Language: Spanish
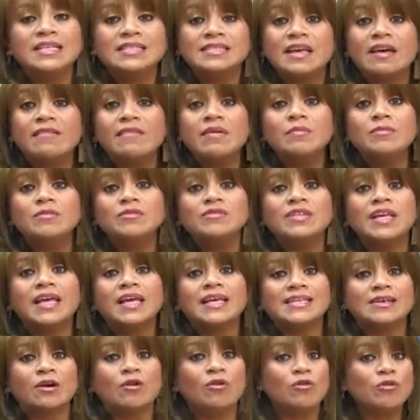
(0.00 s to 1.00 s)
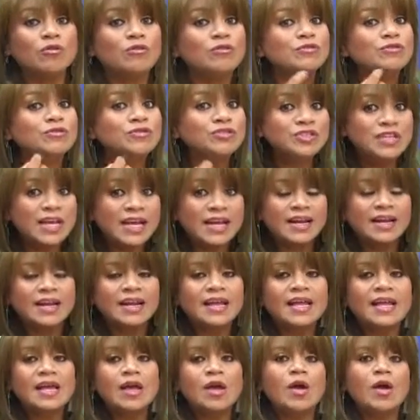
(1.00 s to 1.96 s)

Sabemos que conocer